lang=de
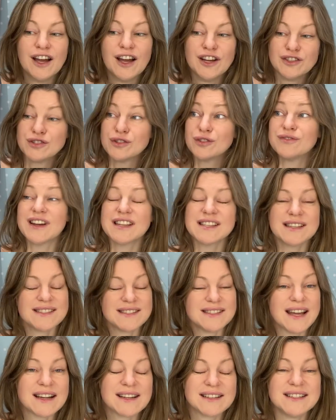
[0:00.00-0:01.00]
So, was es
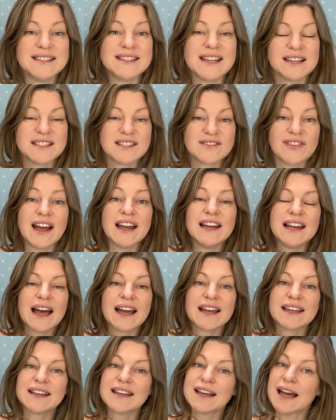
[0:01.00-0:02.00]
dank dieser
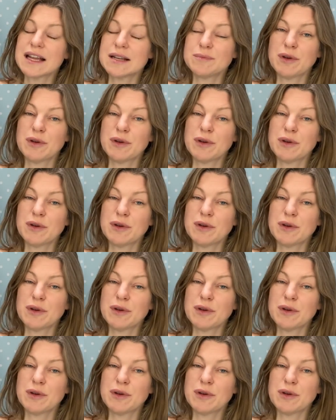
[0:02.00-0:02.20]
Zweilagigkeit